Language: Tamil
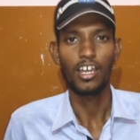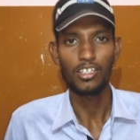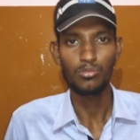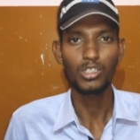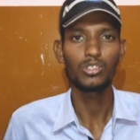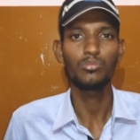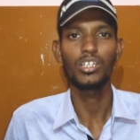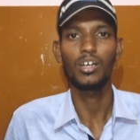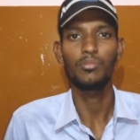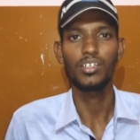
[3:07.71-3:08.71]
அது மட்டும்
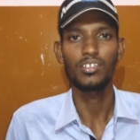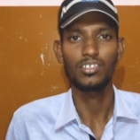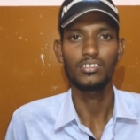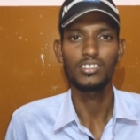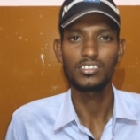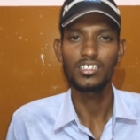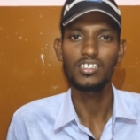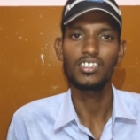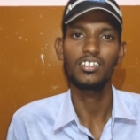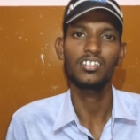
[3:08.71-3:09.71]
இல்லாமல் இந்த
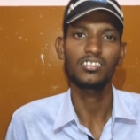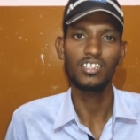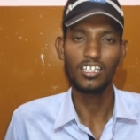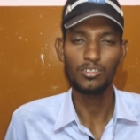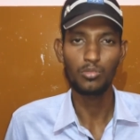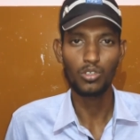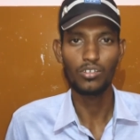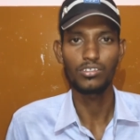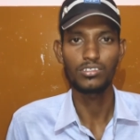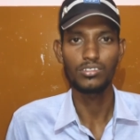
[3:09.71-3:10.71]
சிலிக்கான்ற தாது
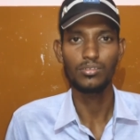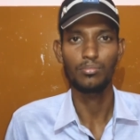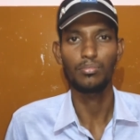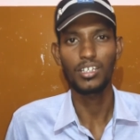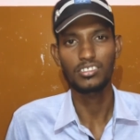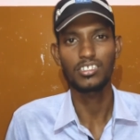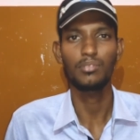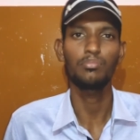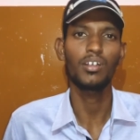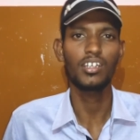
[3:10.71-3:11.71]
பொருளை வச்சு பல
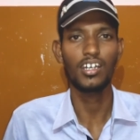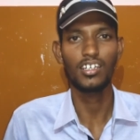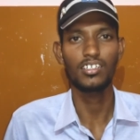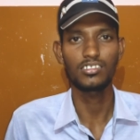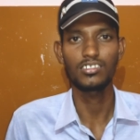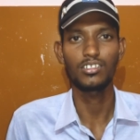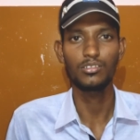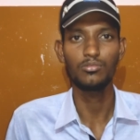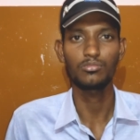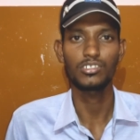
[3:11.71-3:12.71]
சிறப்பான
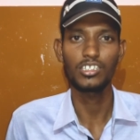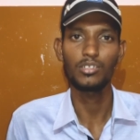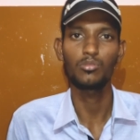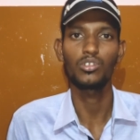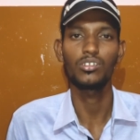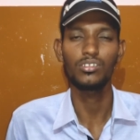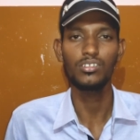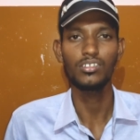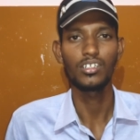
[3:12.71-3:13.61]
ஆராய்ச்சிகளையும் செய்ய முடியும்னு